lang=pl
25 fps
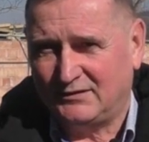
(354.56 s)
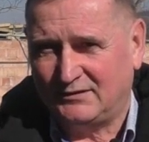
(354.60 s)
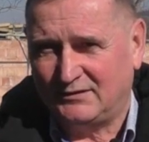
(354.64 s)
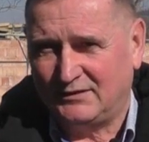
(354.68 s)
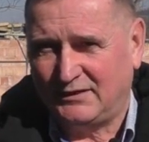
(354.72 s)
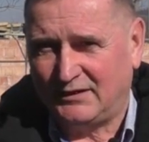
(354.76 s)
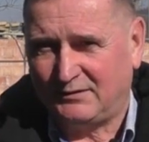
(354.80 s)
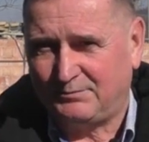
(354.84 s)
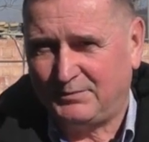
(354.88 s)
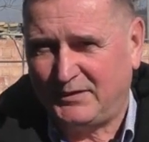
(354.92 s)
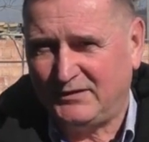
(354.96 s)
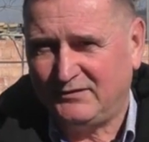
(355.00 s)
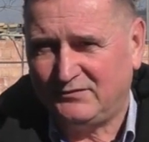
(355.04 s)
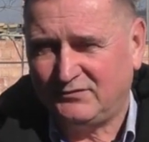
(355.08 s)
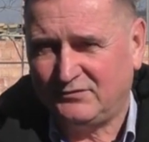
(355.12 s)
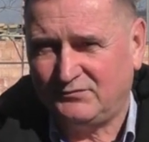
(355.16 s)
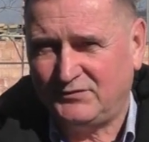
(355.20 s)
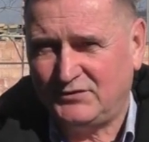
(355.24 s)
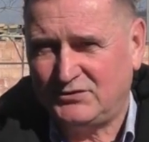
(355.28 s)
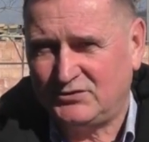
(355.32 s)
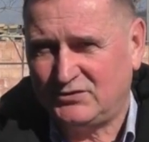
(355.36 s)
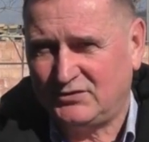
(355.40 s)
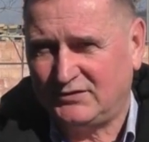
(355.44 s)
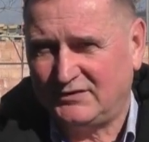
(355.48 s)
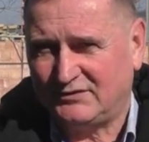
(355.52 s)
jak Państwo
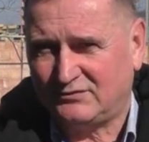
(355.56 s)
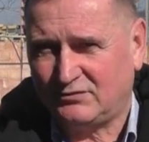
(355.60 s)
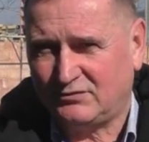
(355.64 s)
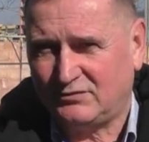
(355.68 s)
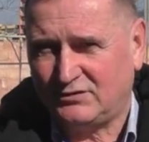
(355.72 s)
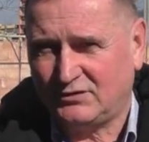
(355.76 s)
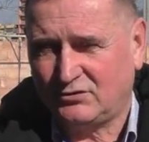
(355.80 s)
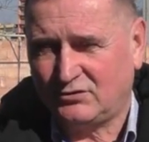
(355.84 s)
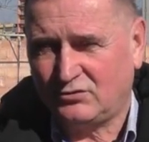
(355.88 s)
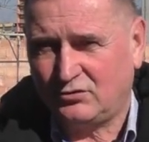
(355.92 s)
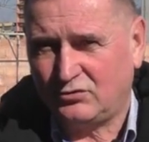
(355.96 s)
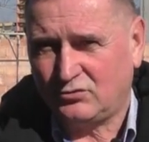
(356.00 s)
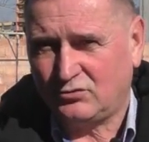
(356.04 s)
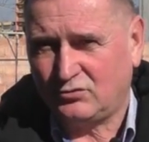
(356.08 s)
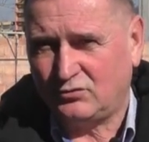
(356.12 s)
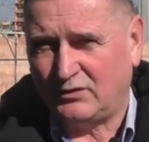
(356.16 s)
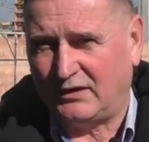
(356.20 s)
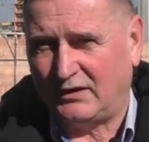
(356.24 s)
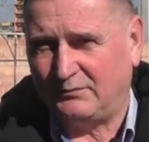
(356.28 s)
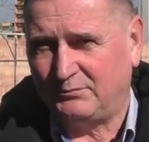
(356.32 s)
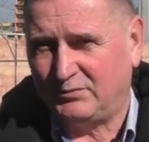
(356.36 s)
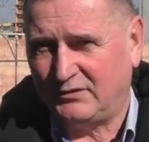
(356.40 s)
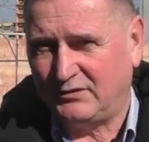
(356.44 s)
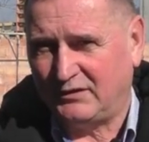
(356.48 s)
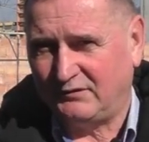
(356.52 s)
wejdziecie na stronę Goku
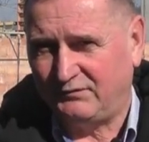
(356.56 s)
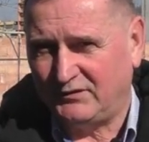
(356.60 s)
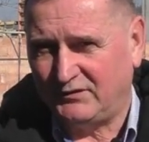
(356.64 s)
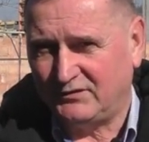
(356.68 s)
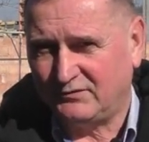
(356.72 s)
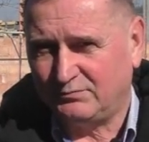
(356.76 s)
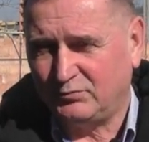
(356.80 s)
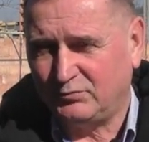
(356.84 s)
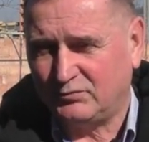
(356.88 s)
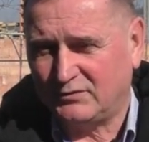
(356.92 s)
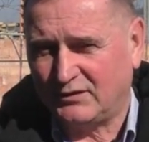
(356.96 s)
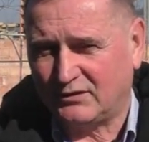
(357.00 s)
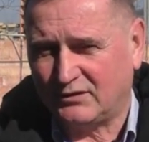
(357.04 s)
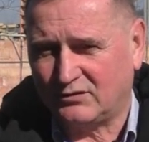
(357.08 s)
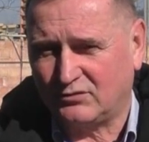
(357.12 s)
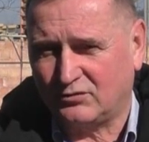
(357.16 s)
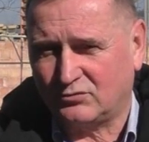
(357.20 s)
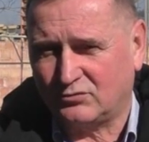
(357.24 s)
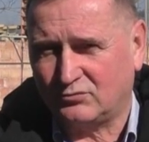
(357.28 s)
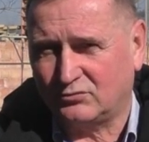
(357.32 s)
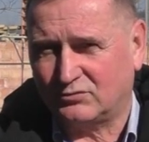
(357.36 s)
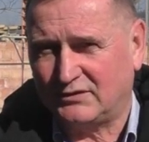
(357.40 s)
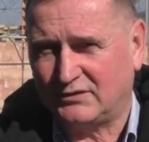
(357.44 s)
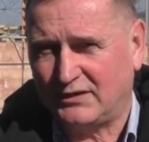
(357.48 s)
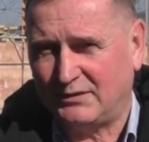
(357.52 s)
albo na Facebooka
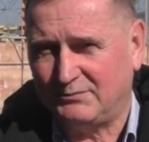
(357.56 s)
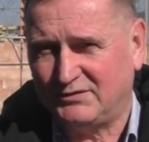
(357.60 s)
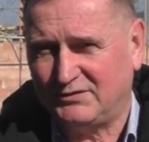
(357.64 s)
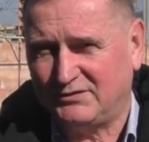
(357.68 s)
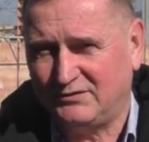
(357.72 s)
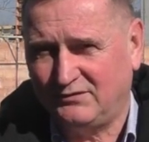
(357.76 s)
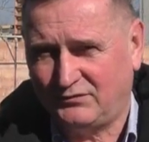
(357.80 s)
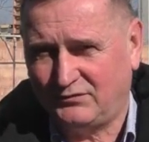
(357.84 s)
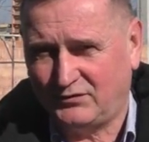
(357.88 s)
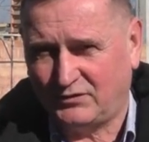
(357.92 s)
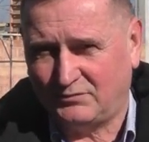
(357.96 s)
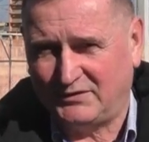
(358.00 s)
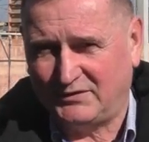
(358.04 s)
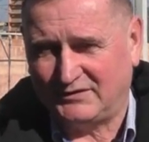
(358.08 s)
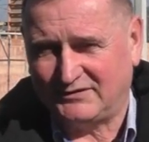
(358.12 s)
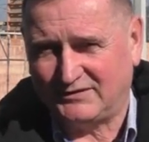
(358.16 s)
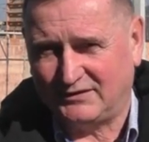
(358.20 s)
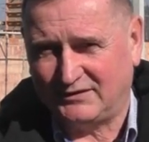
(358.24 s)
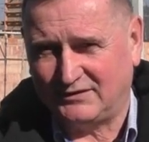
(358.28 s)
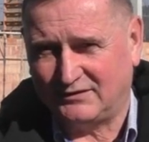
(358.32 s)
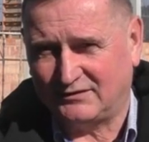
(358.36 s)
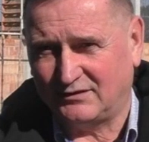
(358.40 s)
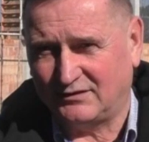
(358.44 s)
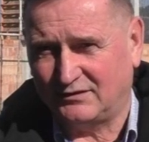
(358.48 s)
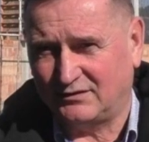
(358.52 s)
Goku, tam jest
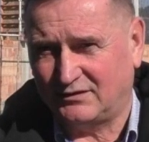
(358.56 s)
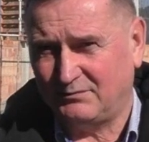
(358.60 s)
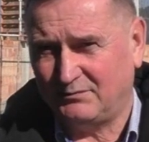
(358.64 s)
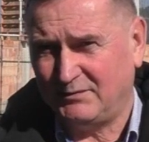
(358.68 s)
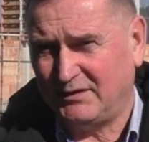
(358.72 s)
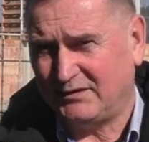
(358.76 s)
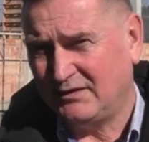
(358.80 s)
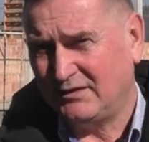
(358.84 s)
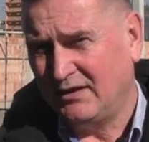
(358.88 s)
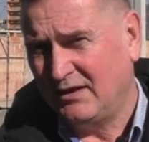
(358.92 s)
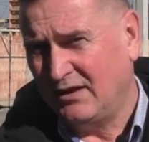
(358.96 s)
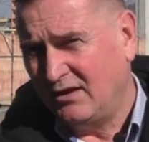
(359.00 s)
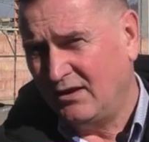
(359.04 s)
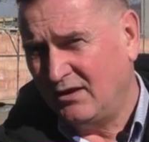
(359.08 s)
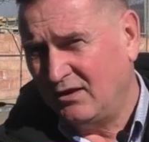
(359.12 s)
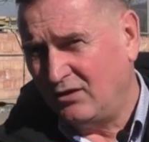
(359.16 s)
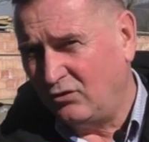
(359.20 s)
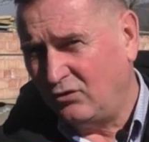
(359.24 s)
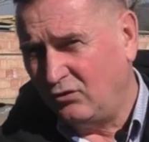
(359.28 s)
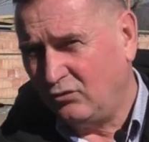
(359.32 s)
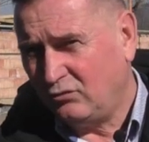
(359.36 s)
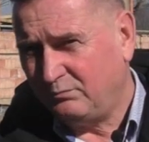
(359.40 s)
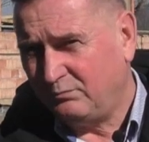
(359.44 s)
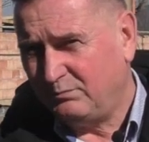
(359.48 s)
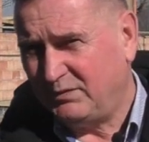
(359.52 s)
informacja na ten temat,
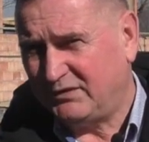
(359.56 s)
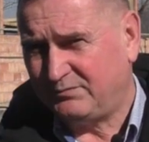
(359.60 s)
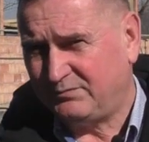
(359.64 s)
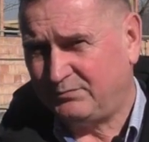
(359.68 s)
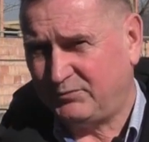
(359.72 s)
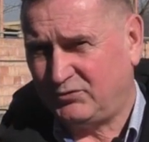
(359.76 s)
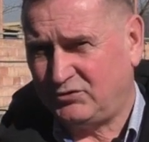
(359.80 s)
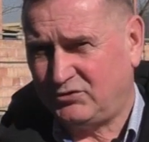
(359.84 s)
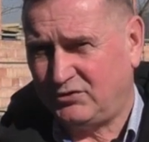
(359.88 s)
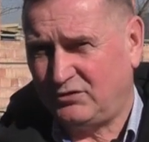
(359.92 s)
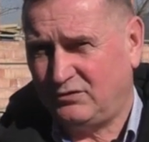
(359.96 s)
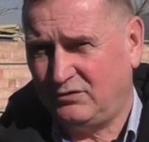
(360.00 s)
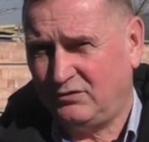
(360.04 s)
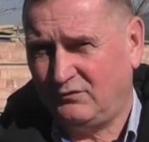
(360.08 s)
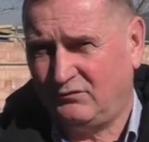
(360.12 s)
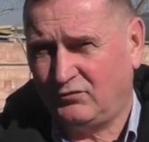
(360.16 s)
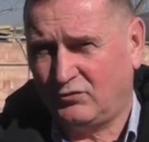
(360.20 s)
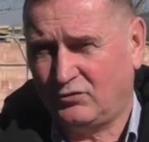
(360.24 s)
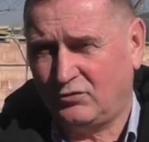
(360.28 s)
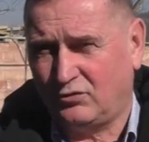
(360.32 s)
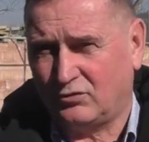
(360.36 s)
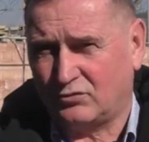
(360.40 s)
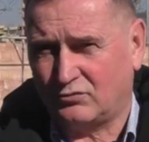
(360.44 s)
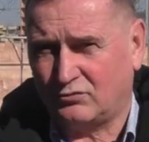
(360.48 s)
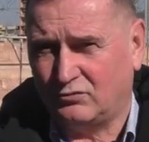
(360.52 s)
lub bezpośrednio w
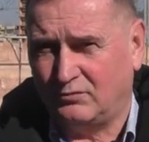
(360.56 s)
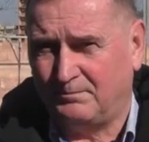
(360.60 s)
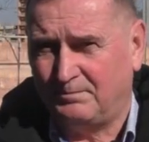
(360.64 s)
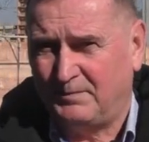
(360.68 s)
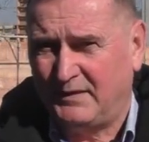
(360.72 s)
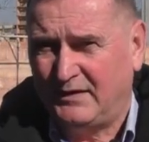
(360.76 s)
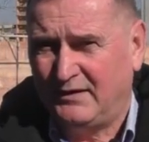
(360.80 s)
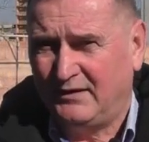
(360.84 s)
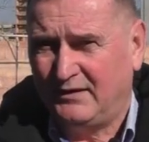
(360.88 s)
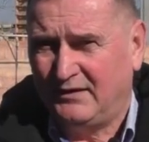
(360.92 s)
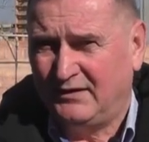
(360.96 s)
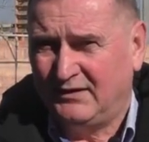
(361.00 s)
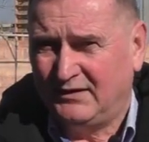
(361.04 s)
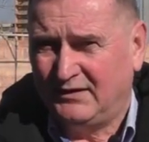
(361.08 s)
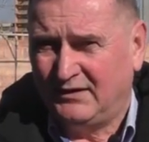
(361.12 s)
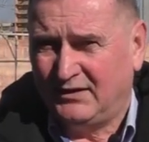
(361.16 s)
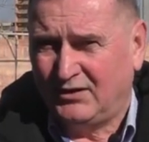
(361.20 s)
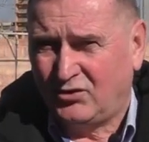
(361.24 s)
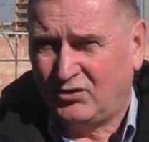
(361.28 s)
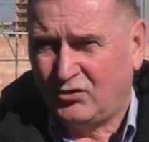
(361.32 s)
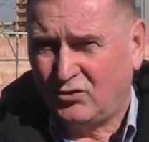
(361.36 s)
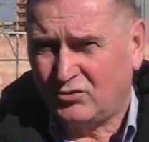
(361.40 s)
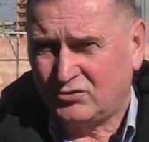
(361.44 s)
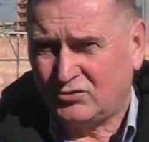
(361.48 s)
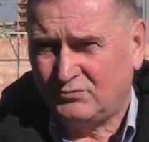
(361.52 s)
Goku.
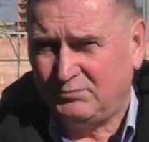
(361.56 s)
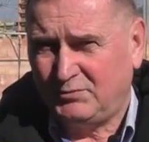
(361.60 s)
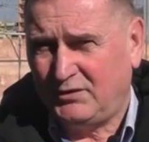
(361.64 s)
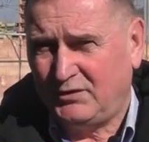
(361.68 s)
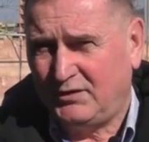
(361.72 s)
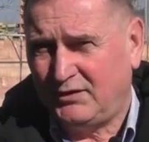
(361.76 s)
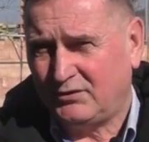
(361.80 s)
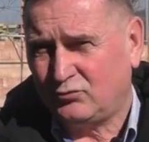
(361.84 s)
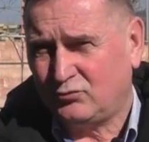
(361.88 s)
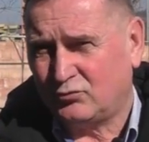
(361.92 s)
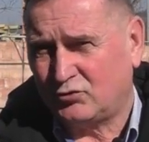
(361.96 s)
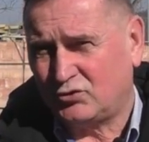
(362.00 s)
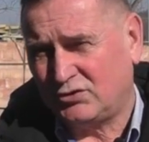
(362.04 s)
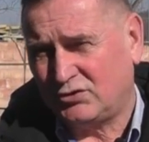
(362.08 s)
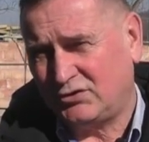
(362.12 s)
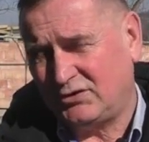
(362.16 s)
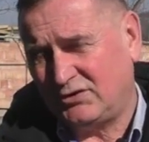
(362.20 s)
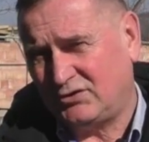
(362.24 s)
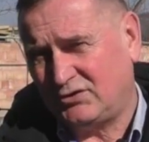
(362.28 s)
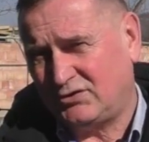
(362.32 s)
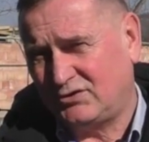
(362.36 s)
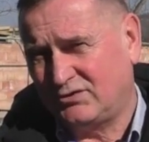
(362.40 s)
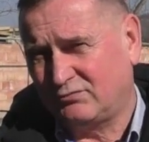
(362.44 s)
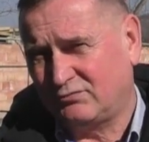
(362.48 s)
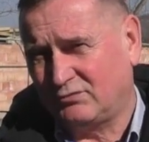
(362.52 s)
Koszt biletu
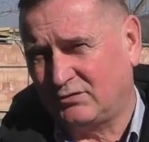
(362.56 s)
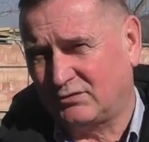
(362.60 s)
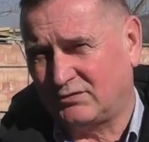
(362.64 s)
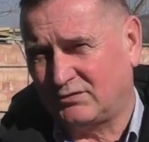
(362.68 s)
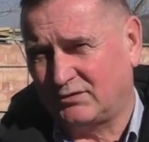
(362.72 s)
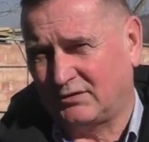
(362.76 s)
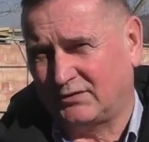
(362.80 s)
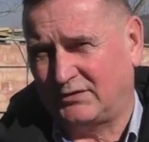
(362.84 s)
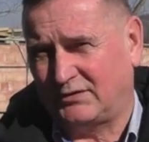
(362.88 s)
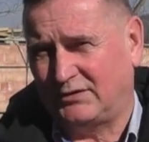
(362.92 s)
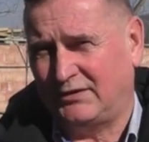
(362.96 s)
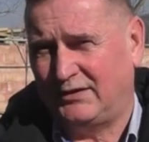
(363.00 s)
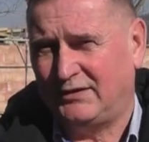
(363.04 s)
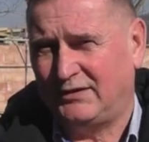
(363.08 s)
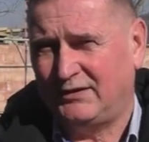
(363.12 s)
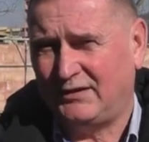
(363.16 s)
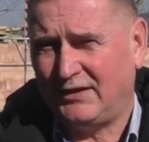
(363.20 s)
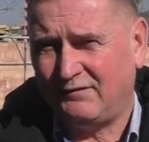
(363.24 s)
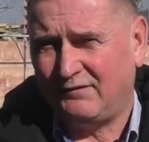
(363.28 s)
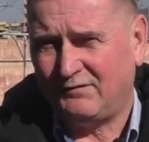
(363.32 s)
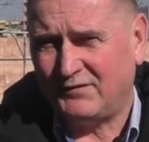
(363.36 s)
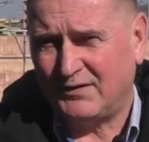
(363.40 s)
30 zł. Ja